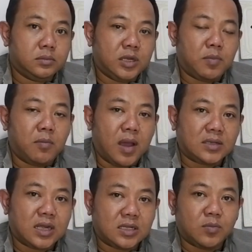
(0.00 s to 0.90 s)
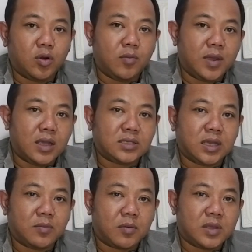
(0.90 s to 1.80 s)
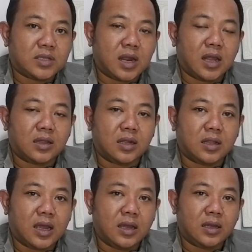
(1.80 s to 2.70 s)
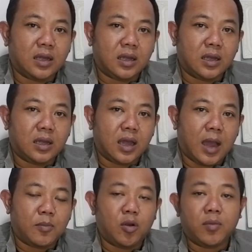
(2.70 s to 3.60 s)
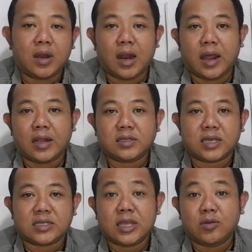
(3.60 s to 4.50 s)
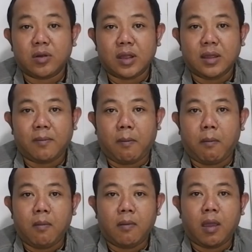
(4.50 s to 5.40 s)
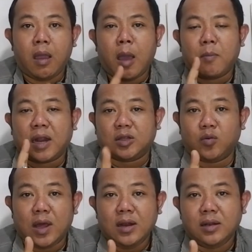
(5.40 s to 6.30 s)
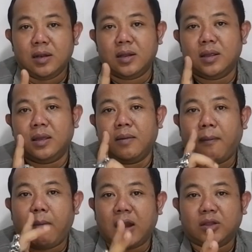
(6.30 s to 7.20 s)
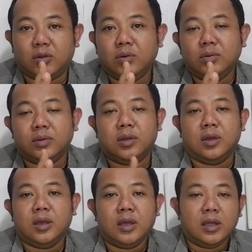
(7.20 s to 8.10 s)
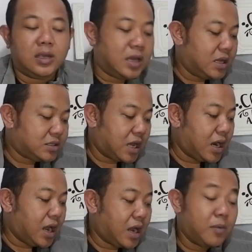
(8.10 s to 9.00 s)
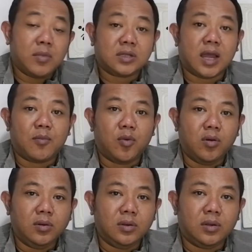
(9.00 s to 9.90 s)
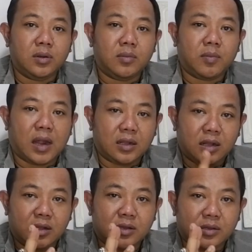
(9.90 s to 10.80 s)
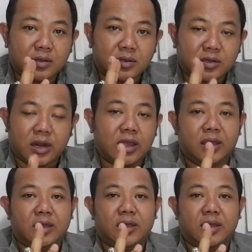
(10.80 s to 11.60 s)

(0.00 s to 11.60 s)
di pembahasan sebelumnya saya berbicara tentang abdominal and chest injury part 1, part 2 yang sekarang akan bersambung part 3.